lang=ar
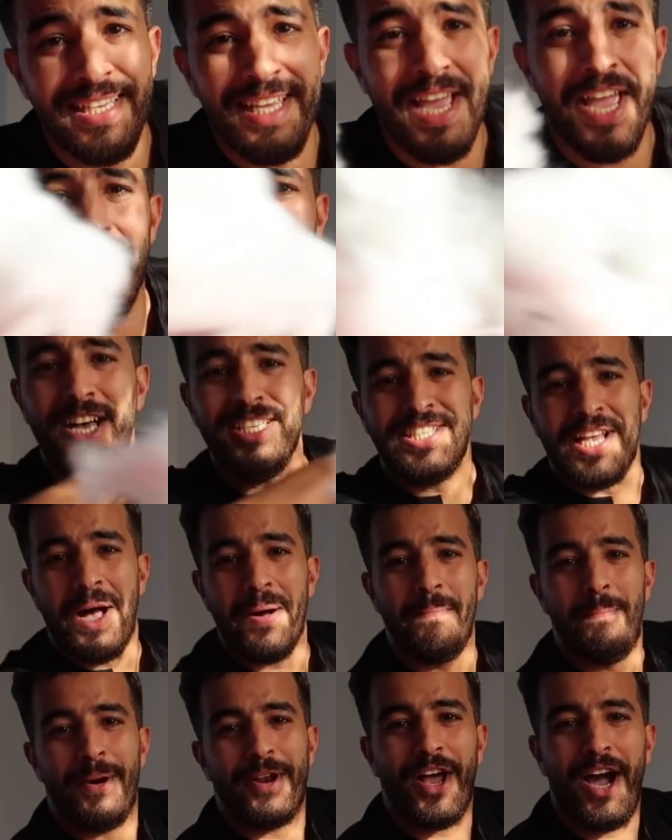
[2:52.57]
دي هي
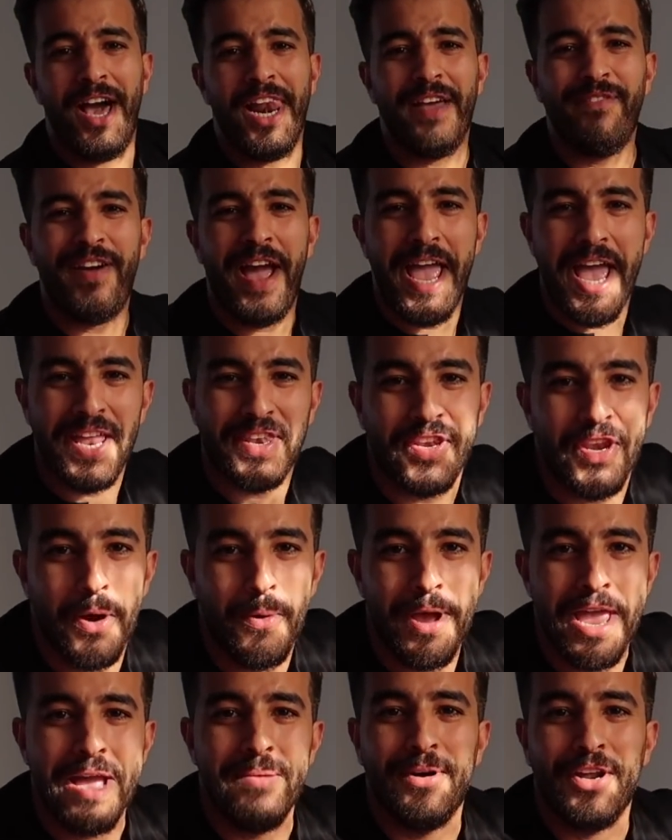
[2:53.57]
اصعب مرحله في حياتنا
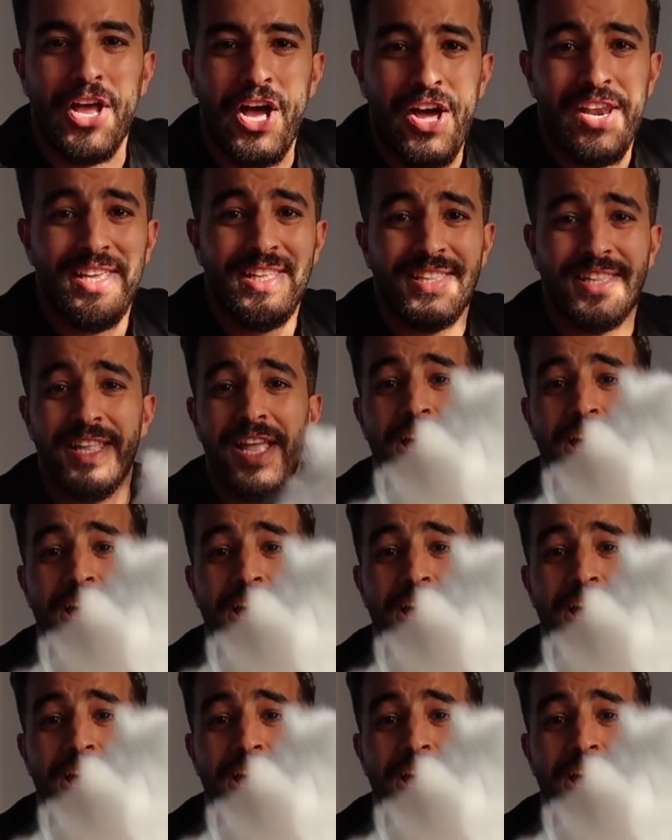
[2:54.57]
وهي مرحله